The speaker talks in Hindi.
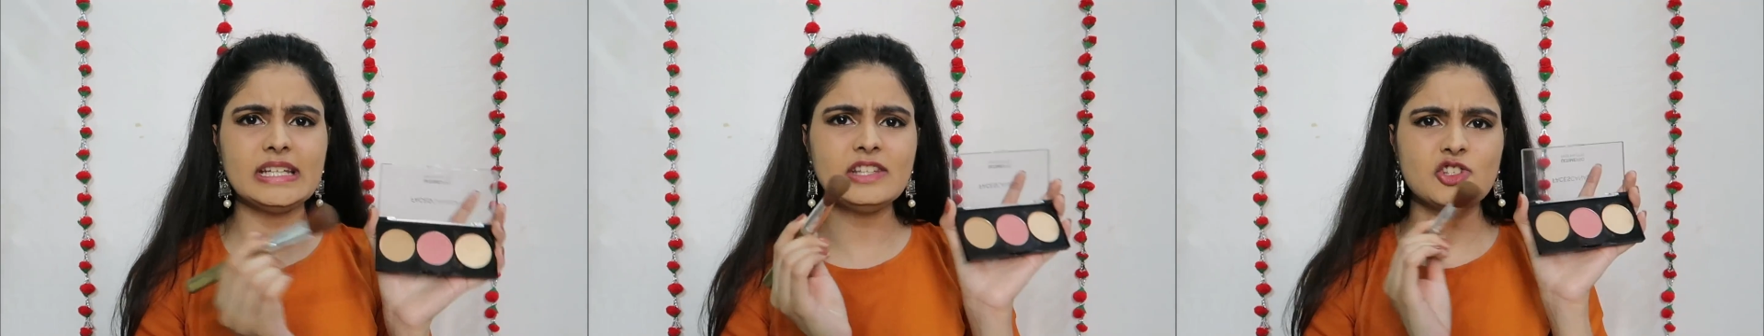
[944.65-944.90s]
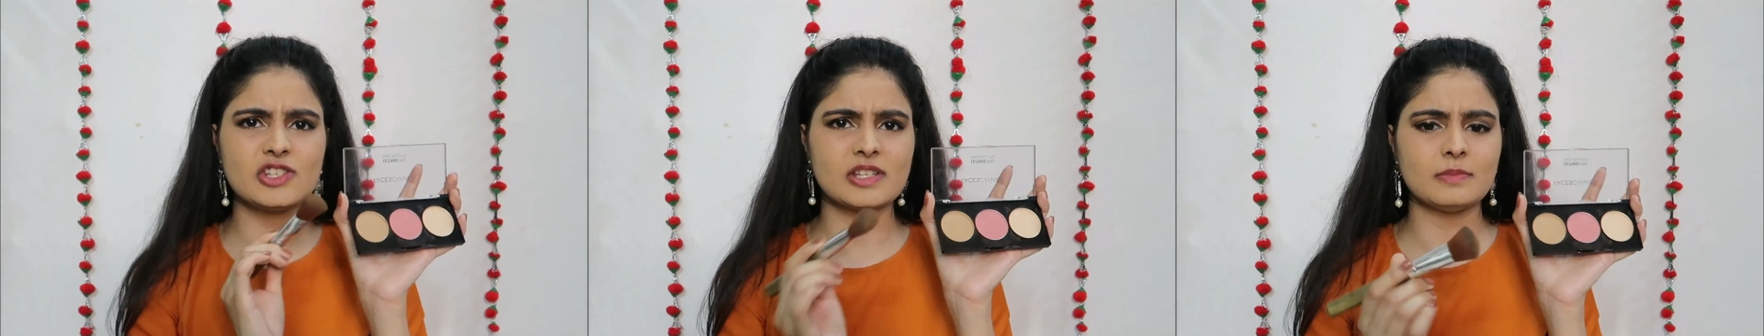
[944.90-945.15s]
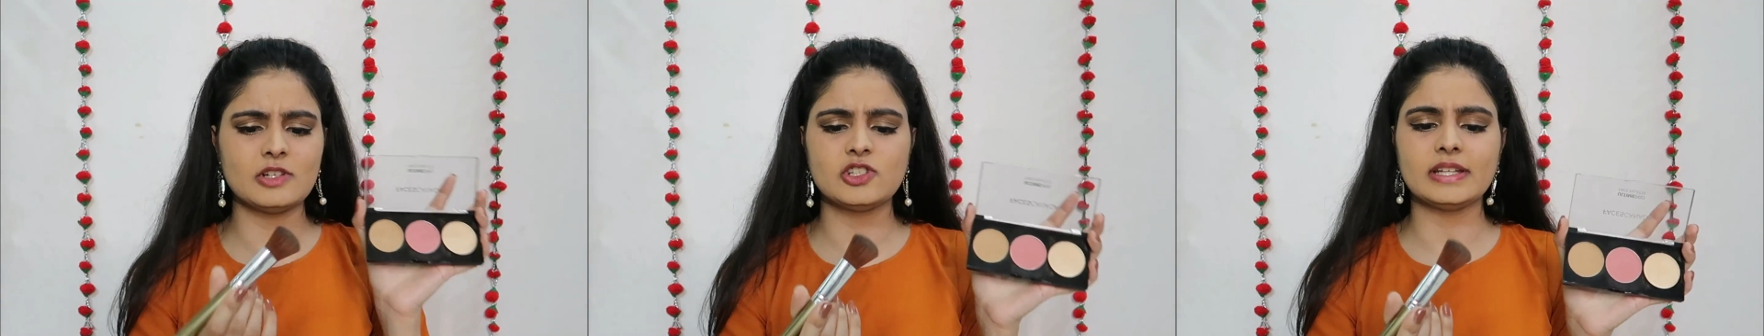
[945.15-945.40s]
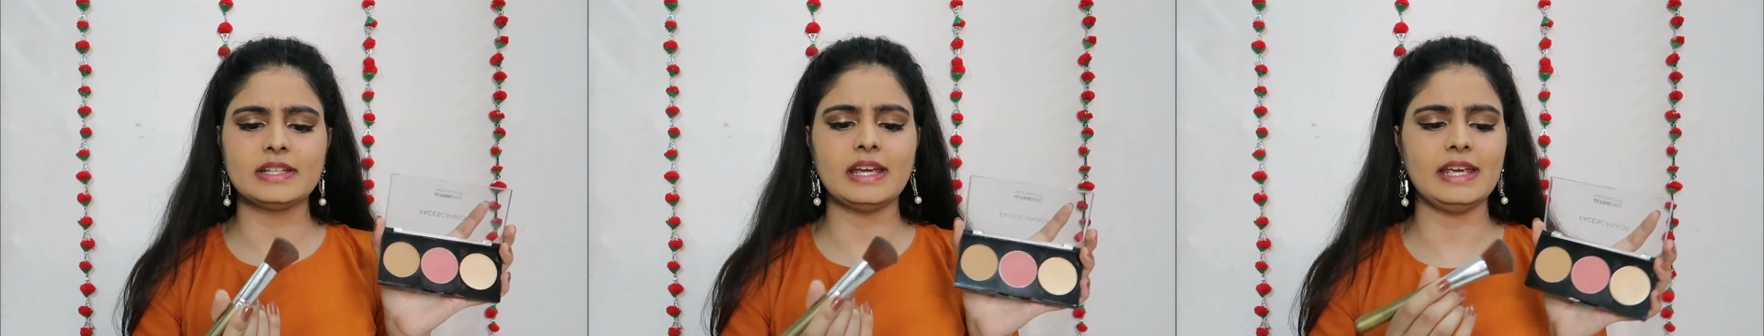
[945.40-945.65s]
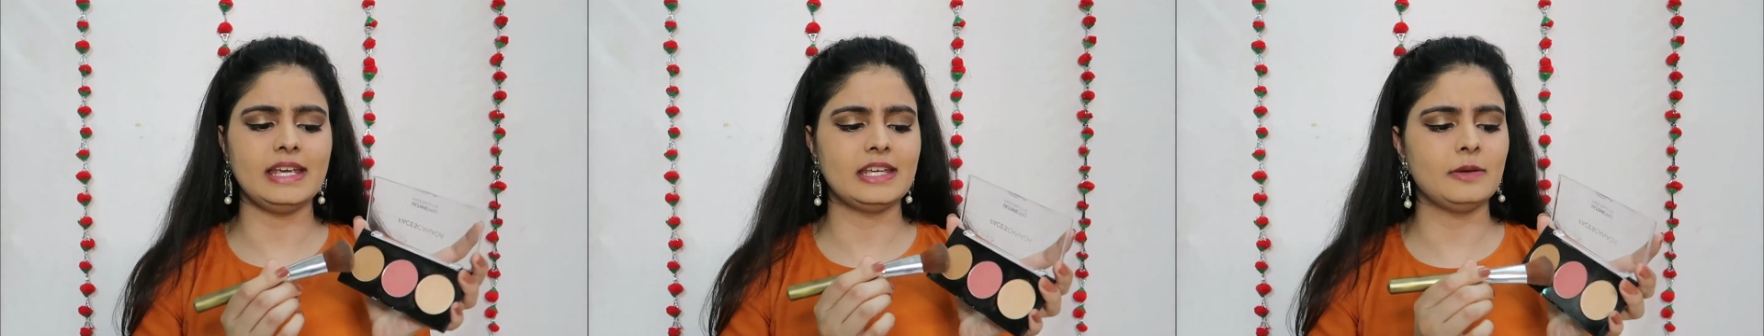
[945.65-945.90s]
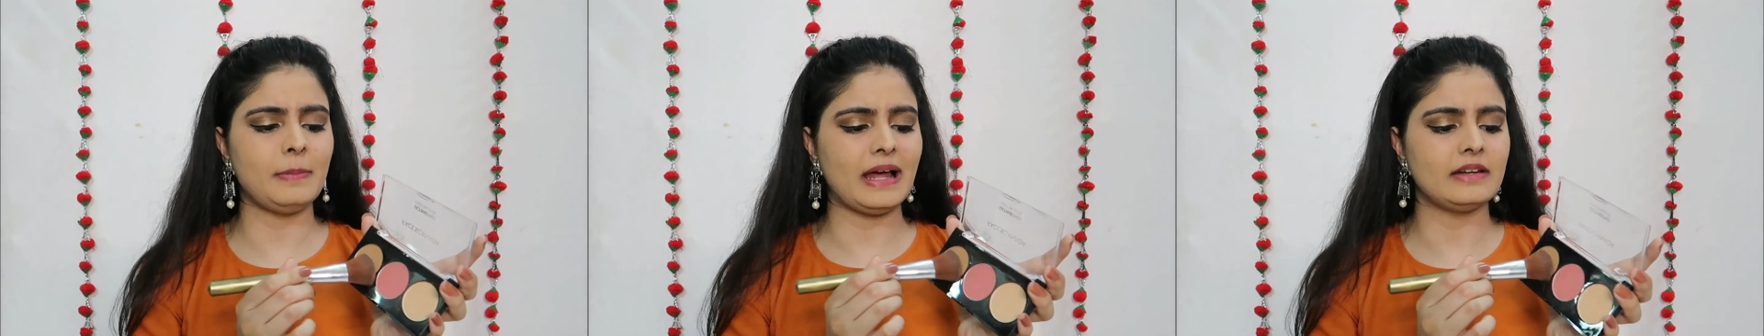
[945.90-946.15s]
तीन चीज़ें मिल जाती हैं
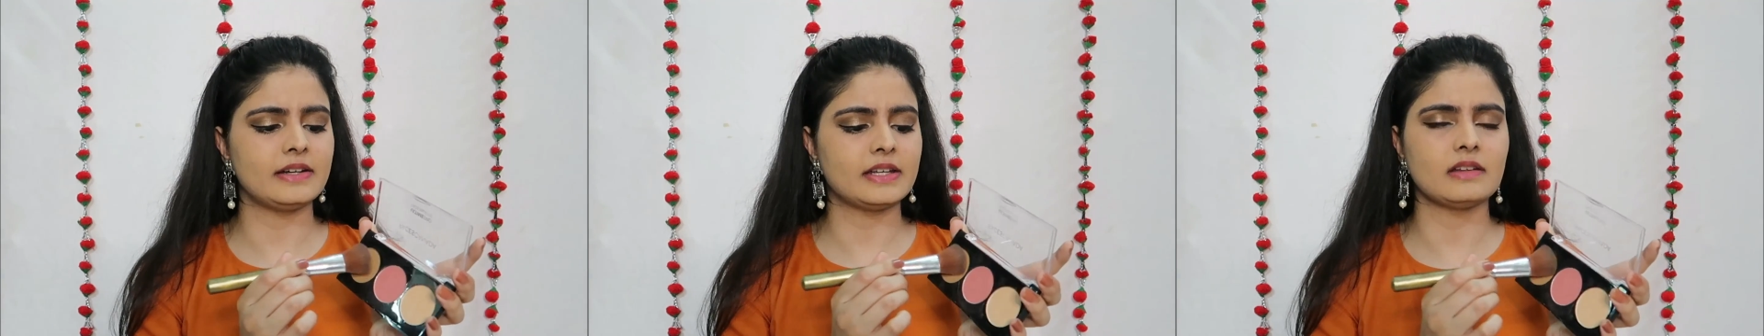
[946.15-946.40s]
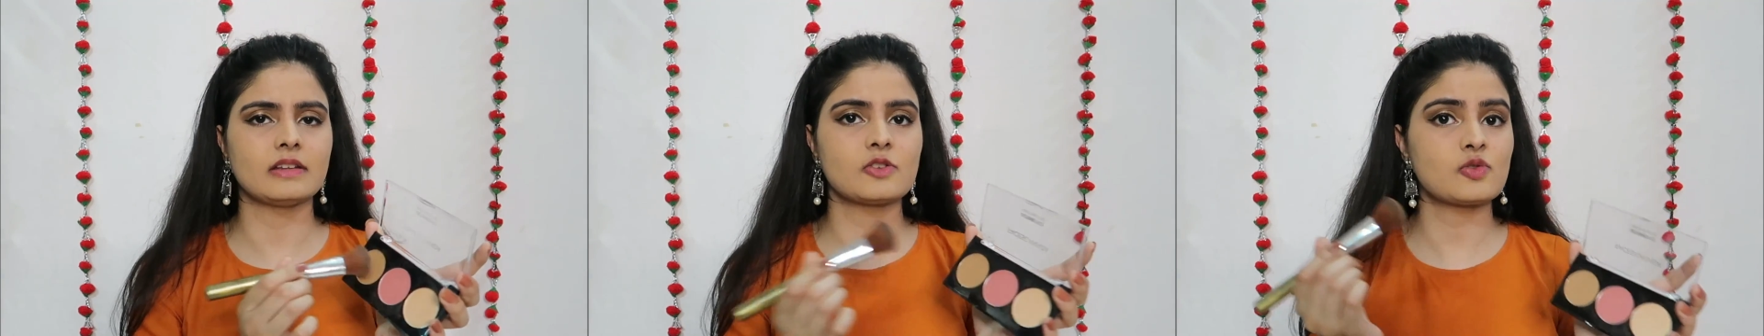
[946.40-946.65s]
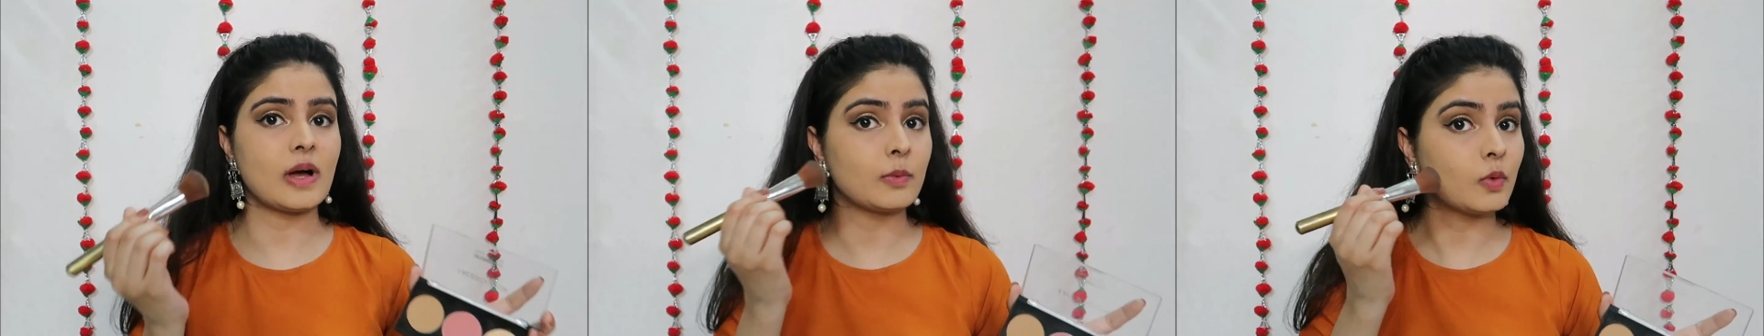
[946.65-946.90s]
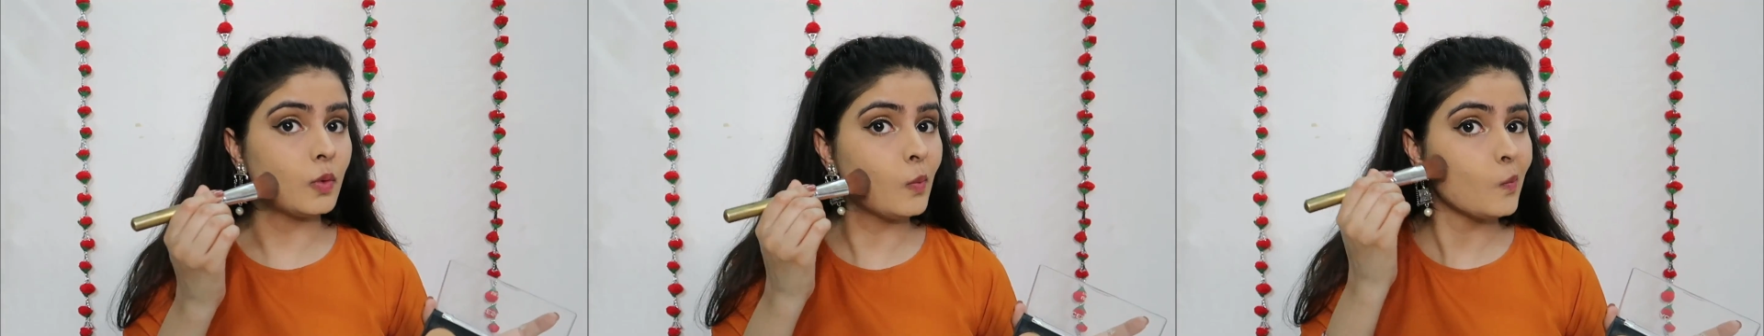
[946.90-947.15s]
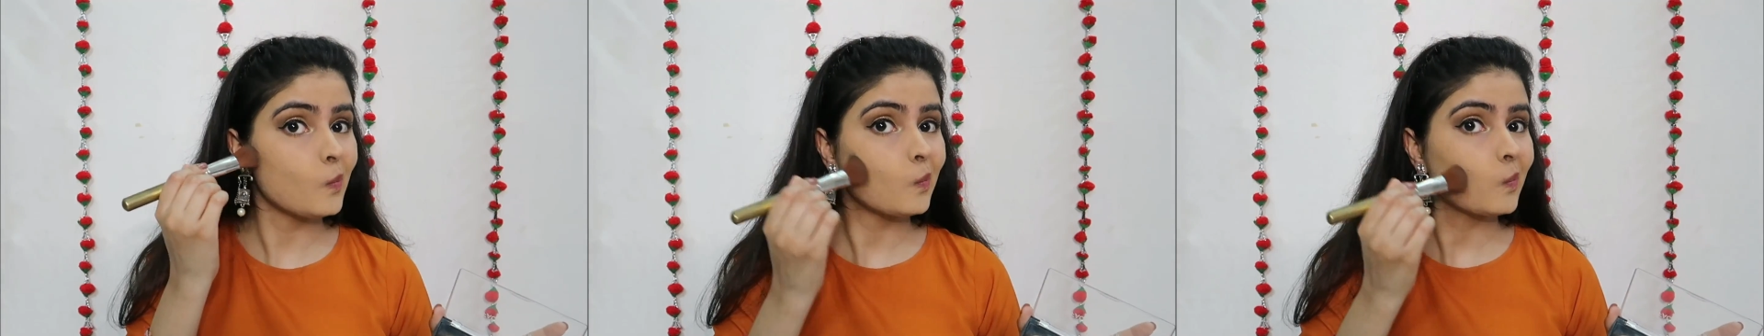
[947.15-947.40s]
एक ही पैलेट के अंदर सो so आपको